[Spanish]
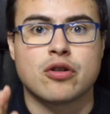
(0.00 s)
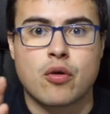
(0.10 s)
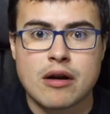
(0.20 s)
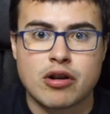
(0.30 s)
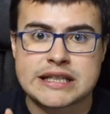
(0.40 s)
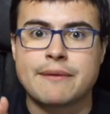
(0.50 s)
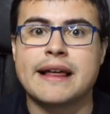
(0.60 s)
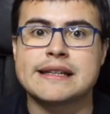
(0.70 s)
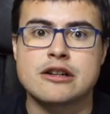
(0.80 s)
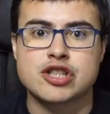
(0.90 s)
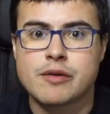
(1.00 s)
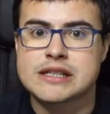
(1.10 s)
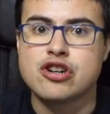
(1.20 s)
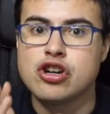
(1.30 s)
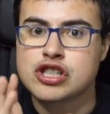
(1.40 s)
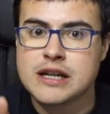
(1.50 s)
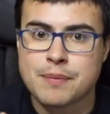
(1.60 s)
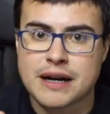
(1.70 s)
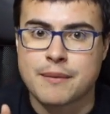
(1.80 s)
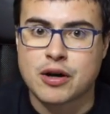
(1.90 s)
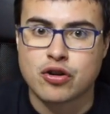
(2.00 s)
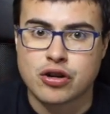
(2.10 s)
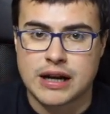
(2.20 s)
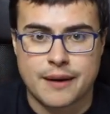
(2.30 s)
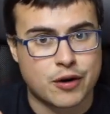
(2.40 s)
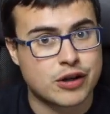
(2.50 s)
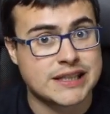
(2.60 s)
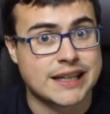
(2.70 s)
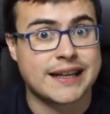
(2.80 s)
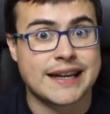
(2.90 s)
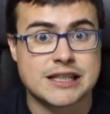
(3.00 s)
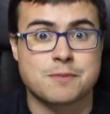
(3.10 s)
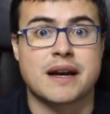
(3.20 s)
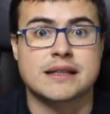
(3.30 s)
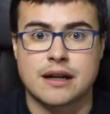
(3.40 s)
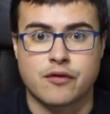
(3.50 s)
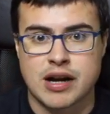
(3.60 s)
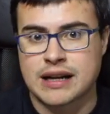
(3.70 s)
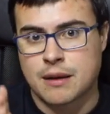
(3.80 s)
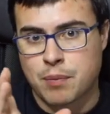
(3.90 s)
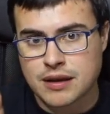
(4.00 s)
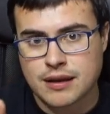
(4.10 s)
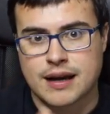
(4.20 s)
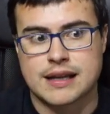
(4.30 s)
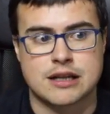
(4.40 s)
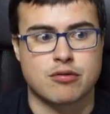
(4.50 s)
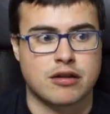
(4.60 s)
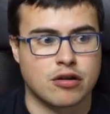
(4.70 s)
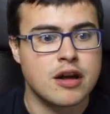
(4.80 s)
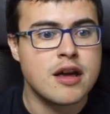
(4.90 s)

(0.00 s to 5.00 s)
Con lo cual, con las habilidades de los héroes, no siempre la mejor, la mejor estrategia es esperar hasta el final, depende de cada situación.